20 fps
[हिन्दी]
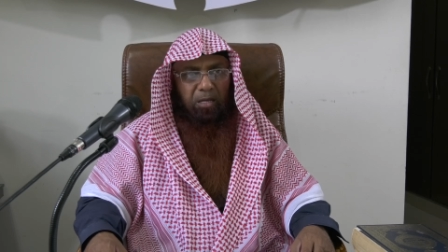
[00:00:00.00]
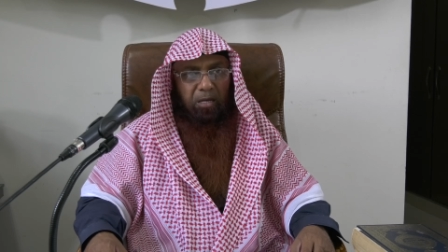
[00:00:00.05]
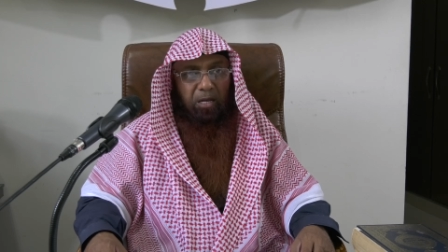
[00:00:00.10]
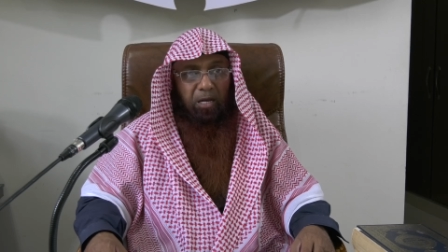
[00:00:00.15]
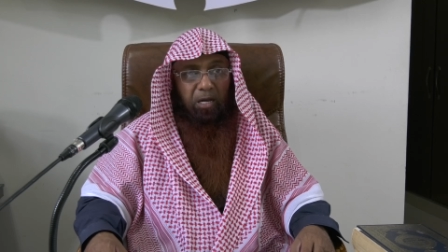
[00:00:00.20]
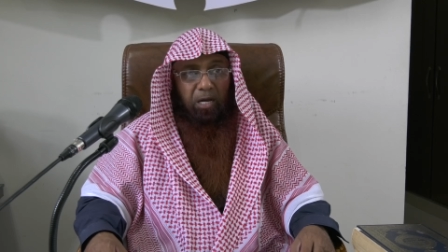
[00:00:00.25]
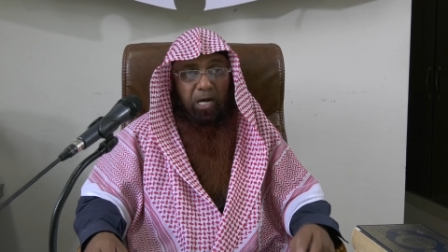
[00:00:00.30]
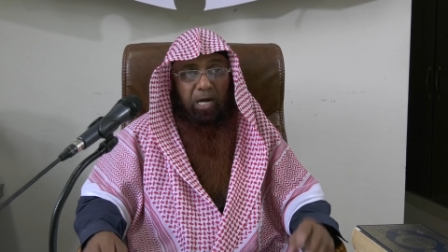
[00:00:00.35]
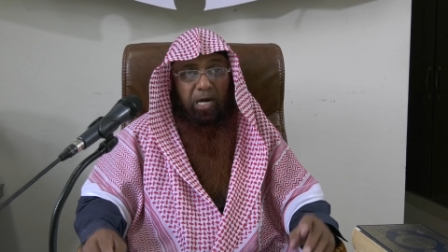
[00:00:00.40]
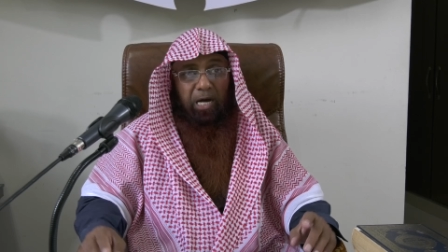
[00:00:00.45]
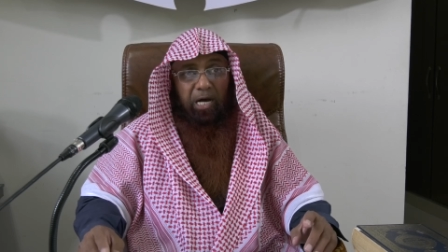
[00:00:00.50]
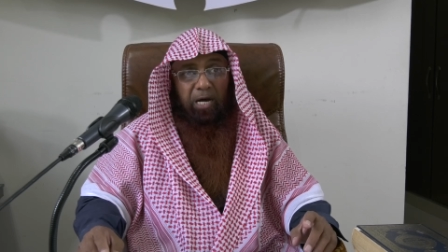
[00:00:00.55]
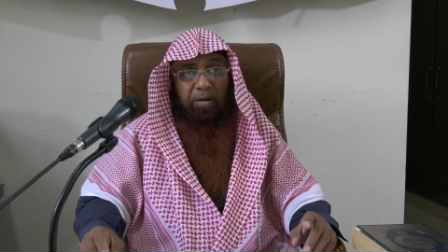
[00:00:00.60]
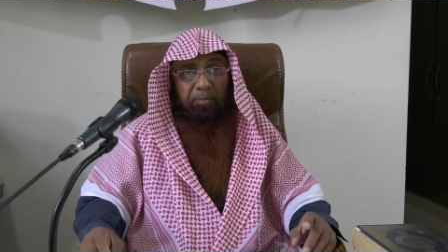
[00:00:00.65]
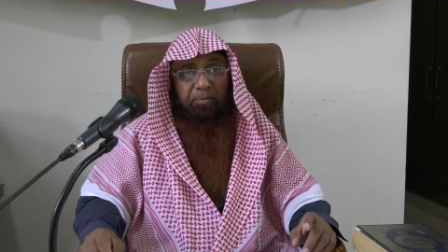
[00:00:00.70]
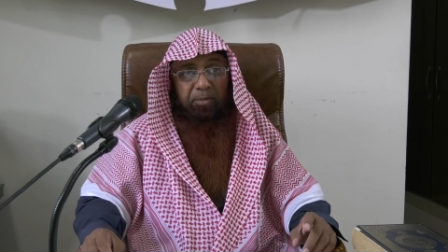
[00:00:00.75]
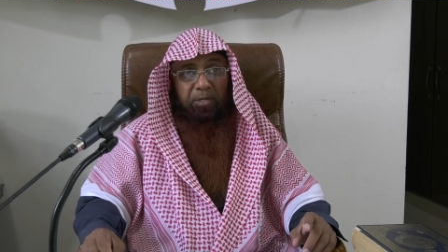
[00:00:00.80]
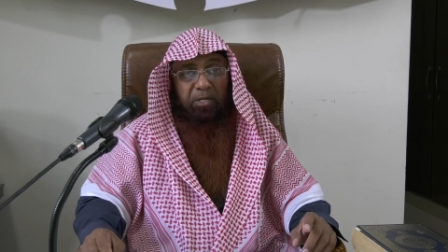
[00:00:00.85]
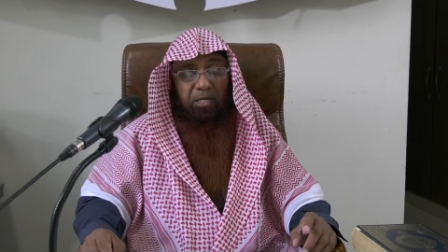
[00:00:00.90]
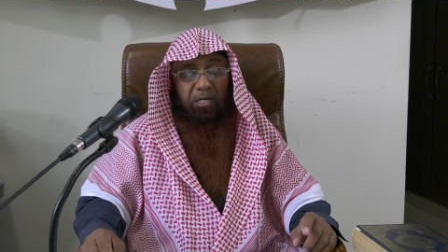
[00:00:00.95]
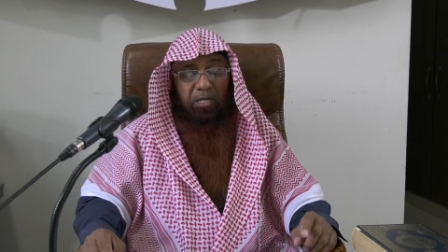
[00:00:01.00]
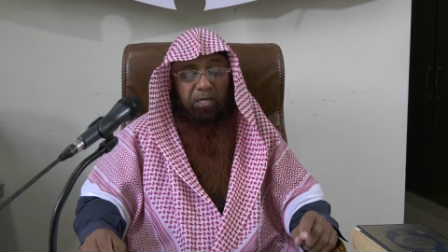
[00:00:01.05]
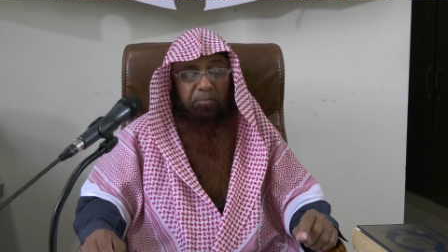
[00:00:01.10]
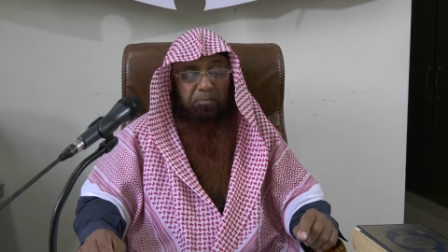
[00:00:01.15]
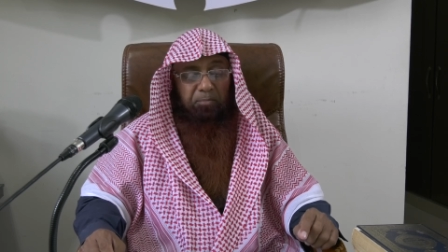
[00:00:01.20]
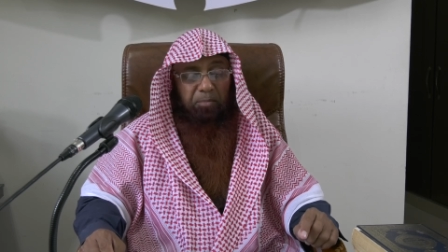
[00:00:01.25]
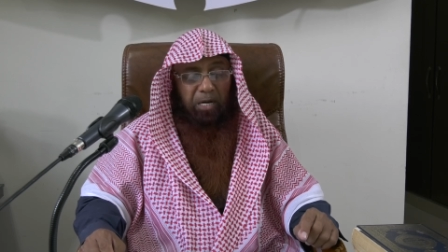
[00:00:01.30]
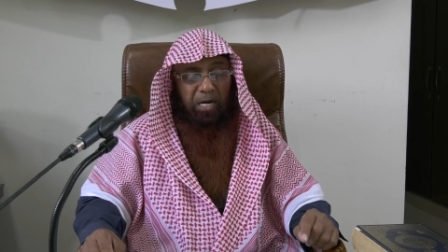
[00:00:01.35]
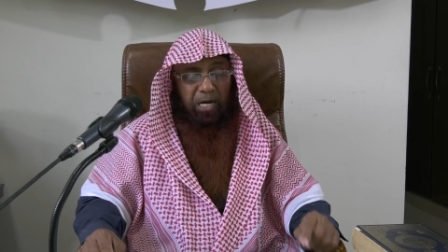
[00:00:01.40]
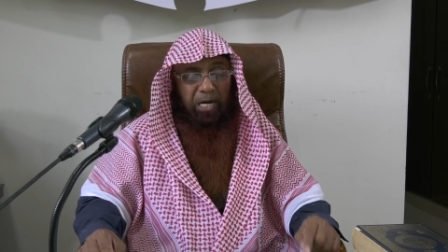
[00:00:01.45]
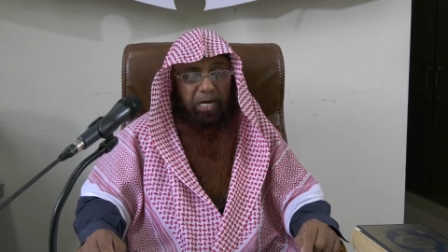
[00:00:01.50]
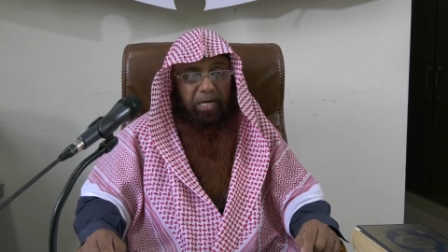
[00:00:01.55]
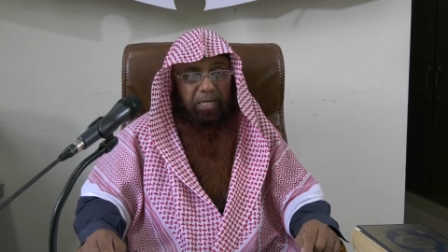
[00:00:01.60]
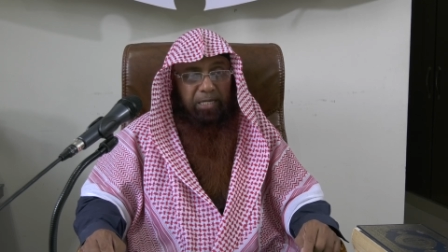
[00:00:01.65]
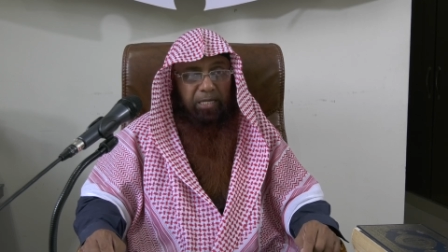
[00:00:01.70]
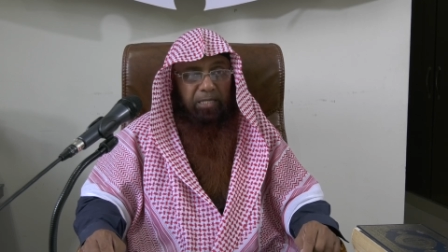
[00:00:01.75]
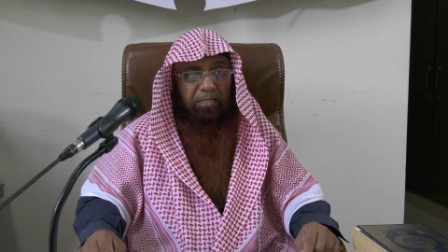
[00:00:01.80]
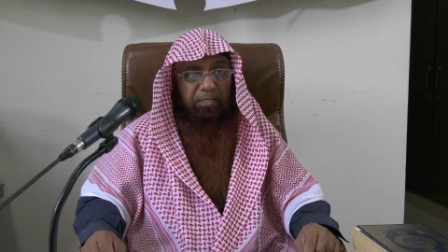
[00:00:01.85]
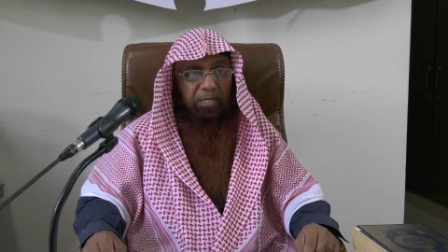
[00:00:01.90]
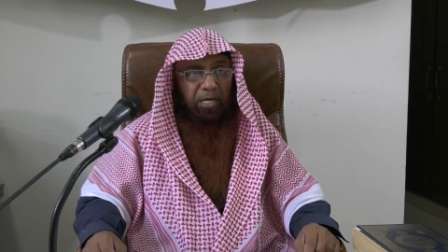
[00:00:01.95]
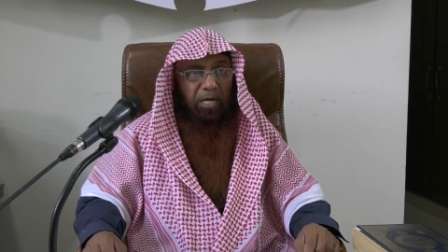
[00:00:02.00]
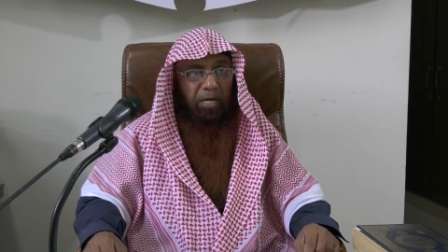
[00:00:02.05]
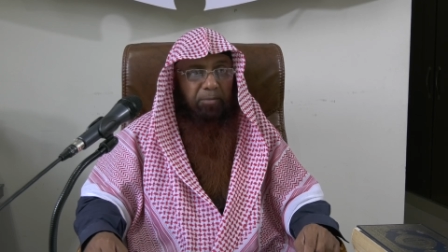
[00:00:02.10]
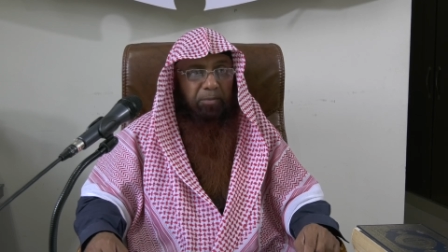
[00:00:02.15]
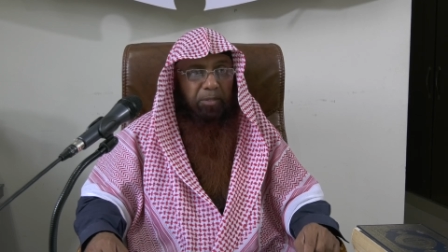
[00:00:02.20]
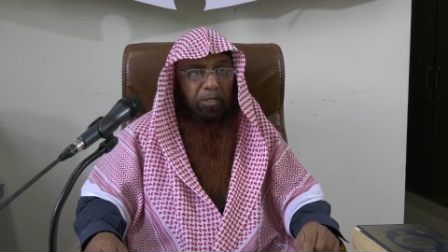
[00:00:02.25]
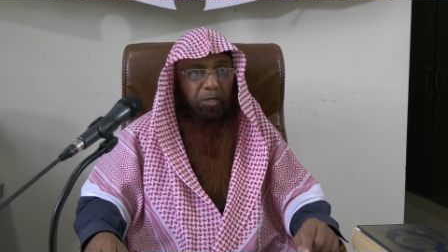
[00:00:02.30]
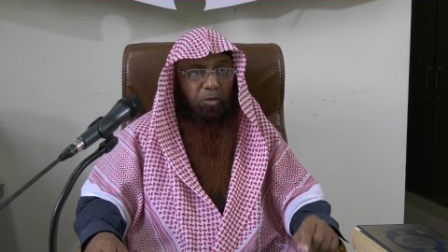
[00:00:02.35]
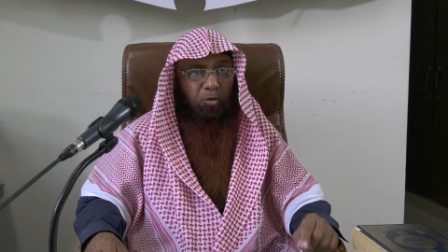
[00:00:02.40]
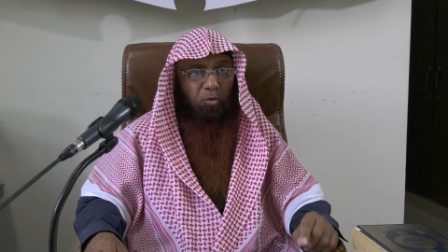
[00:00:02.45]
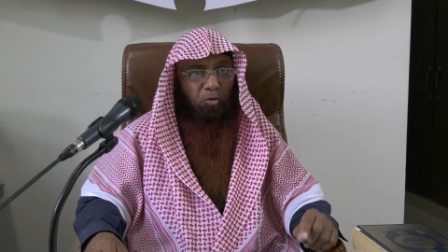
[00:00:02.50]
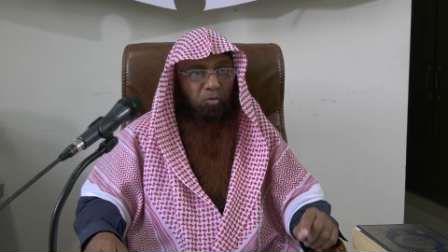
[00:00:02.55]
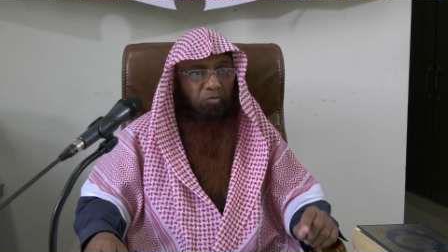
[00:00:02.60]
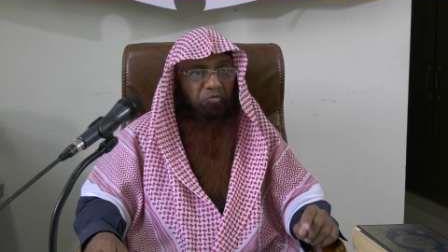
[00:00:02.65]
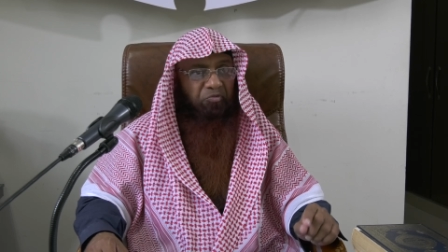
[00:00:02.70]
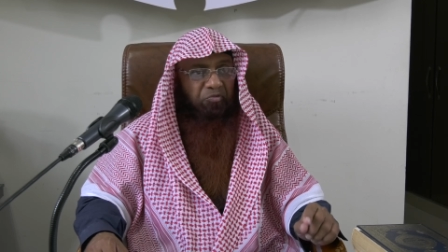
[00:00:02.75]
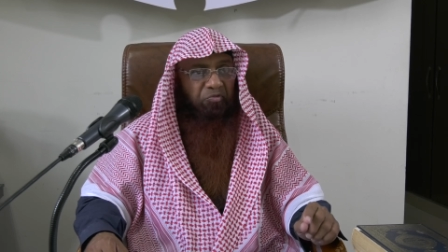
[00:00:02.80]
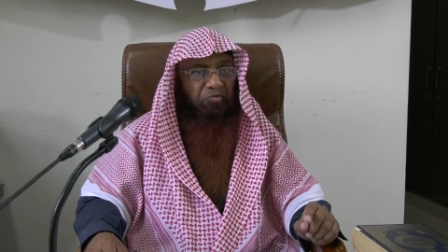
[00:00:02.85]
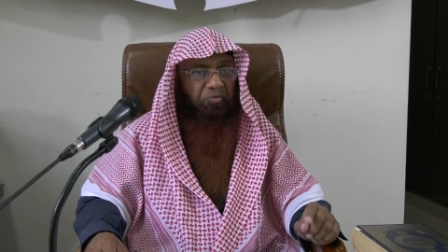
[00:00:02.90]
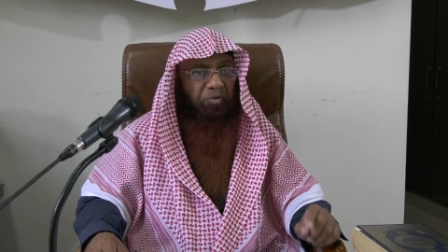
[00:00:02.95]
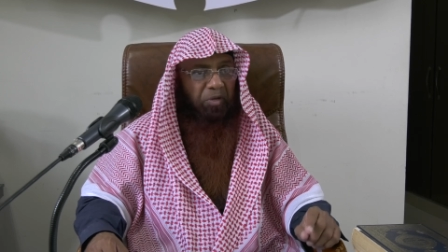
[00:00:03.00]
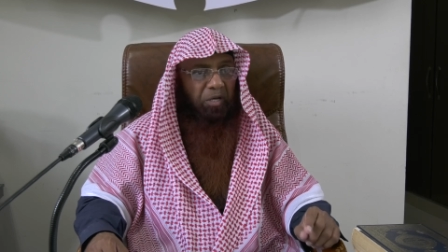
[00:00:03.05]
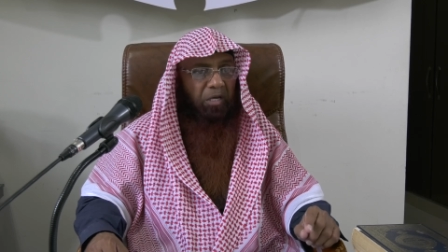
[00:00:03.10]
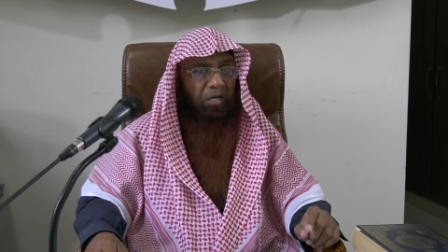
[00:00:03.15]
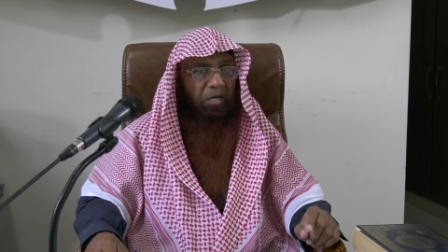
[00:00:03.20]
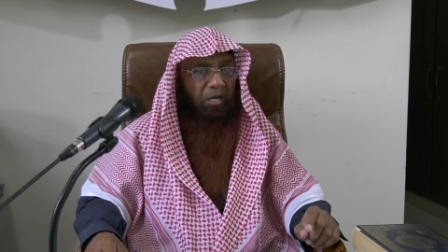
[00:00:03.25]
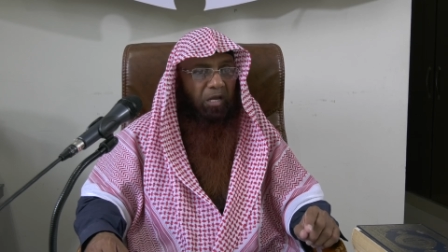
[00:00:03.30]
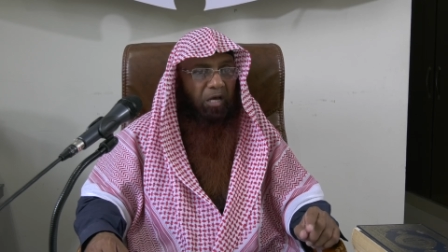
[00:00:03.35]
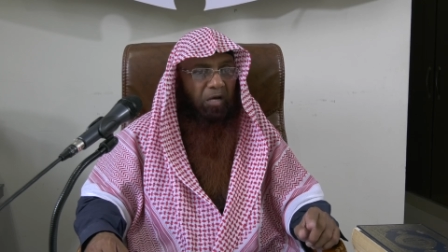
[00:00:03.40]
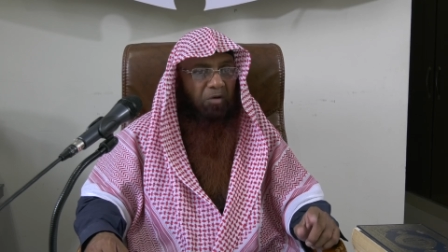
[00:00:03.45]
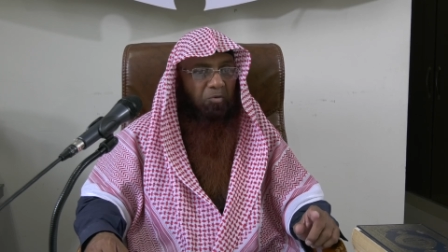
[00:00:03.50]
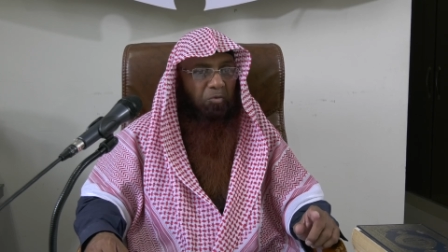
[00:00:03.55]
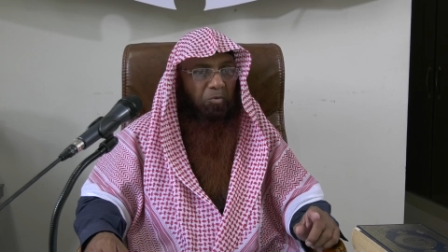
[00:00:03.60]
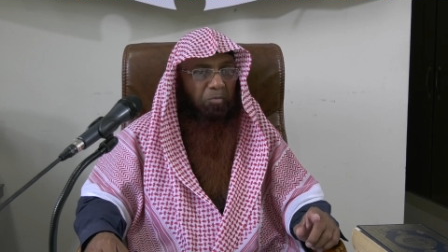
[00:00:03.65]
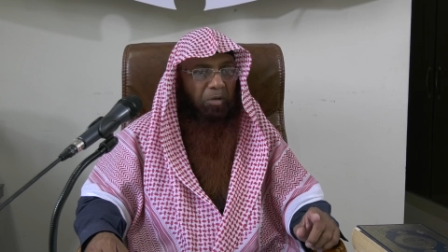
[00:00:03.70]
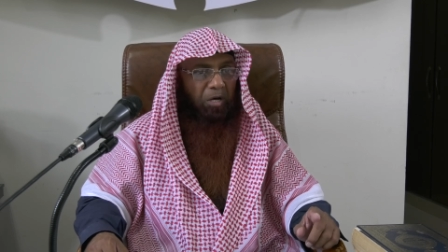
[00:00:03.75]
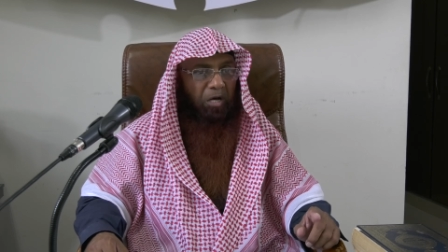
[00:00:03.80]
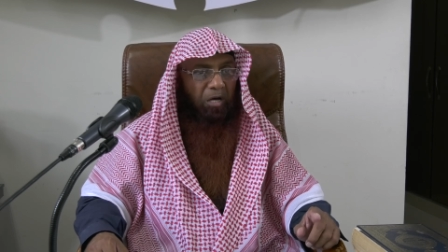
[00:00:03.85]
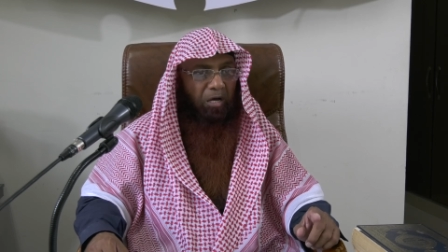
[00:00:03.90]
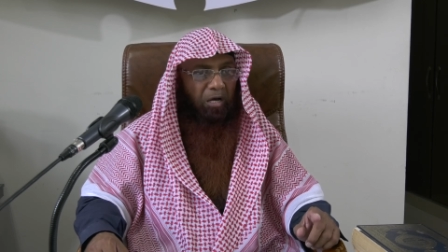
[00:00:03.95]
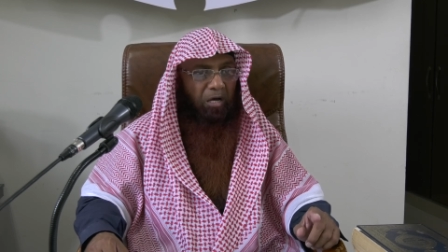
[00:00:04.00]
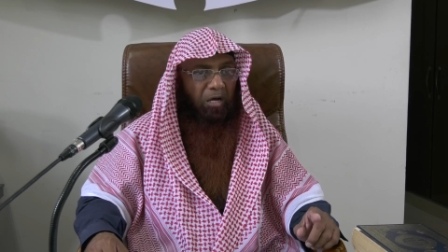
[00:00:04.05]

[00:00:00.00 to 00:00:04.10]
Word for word: लेकिन आपने माँ के सामने उफ़िल्लकुमा